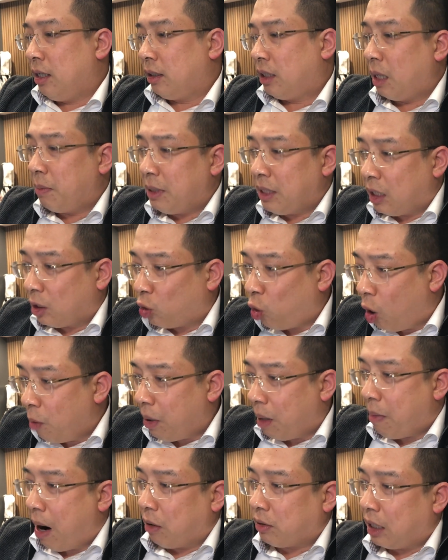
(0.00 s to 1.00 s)
Thế bây giờ tôi
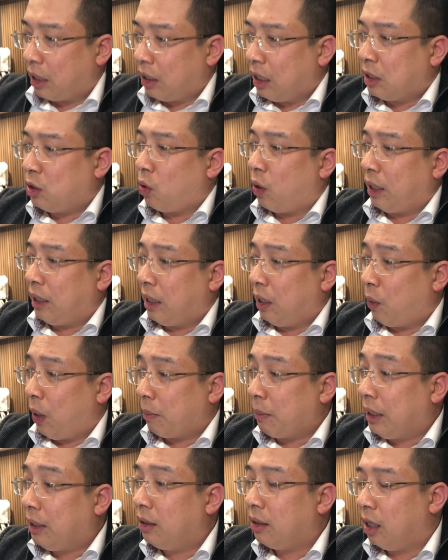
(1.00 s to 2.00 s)
mà bảo rằng là cho anh cái
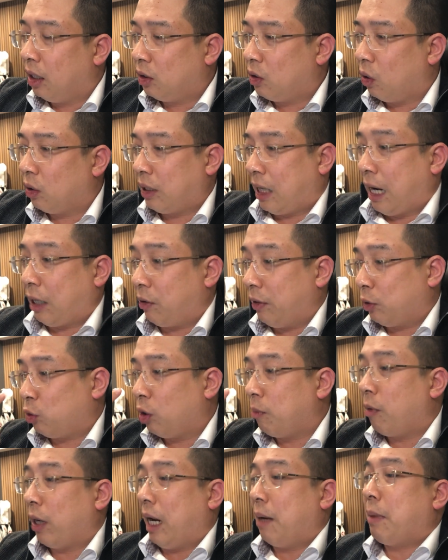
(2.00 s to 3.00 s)
loại bình thường thôi chẳng hạn có phải
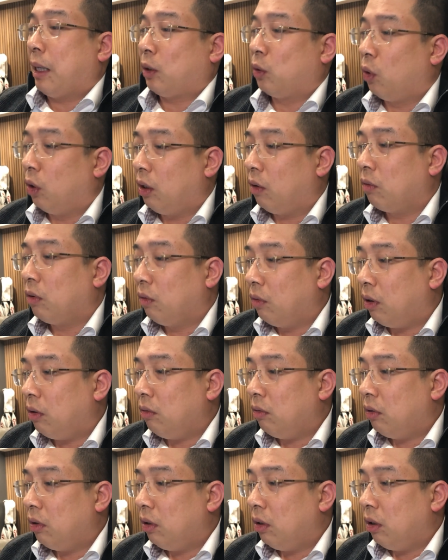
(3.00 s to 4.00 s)
tôi bẽ mặt tôi không đúng không?
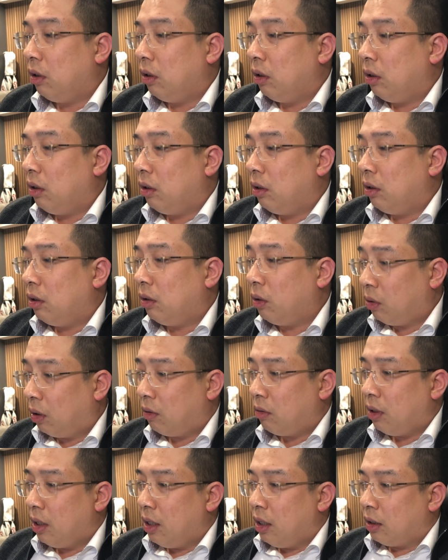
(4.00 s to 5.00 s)
Đúng
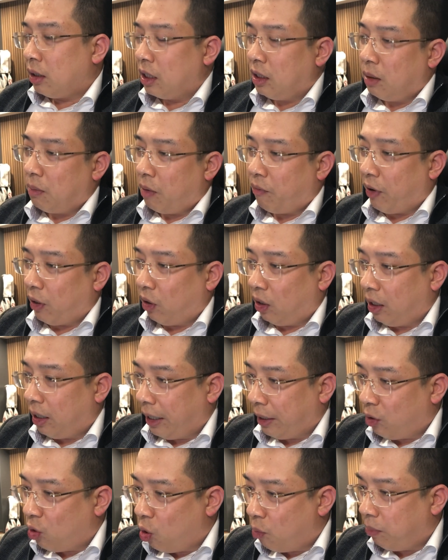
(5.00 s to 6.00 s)
không? Thế nhưng mà phải nói là
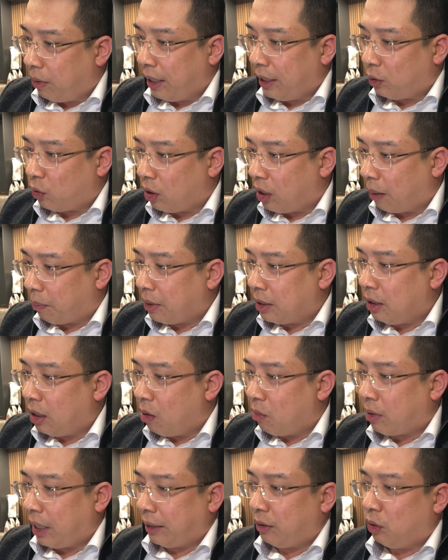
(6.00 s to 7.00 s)
ngày hôm nay tôi gặp được những
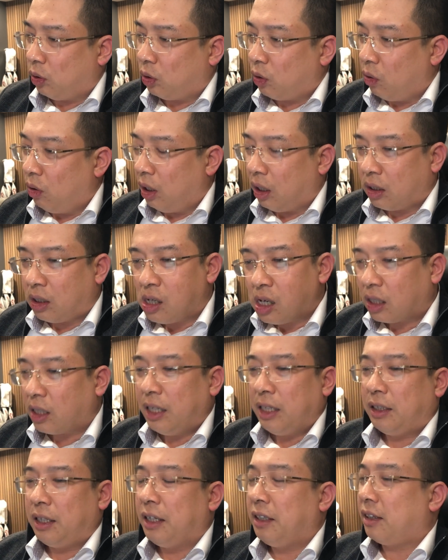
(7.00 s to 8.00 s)
ông khách của tôi là cực
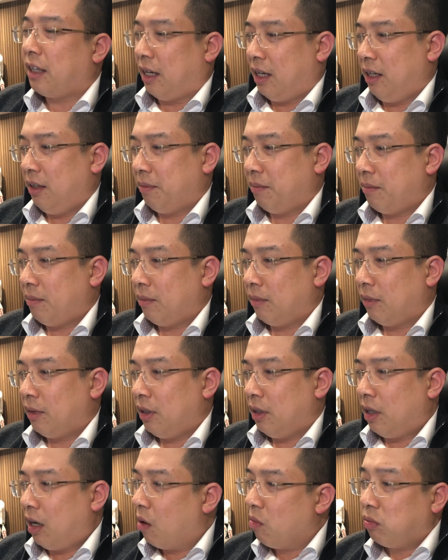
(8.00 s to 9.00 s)
kỳ tinh tế.
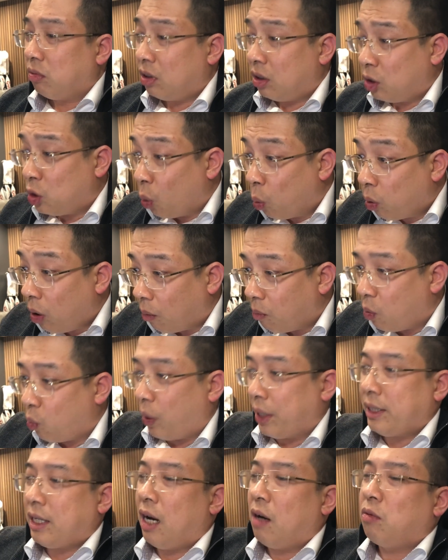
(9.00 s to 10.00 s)
Ông chủ động
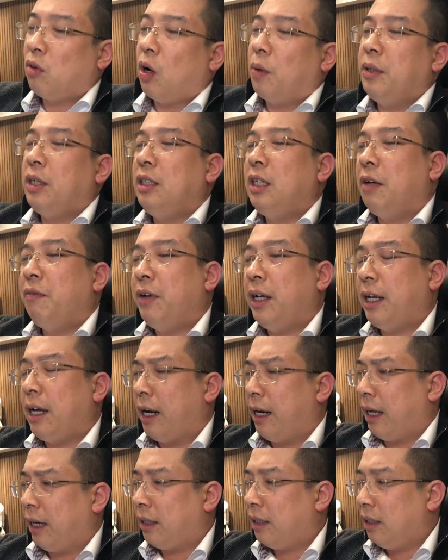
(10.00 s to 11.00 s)
quay ra ông nói với đứa nhân viên
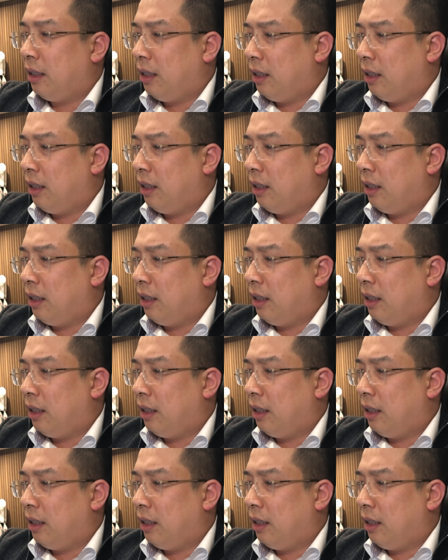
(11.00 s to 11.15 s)
này này.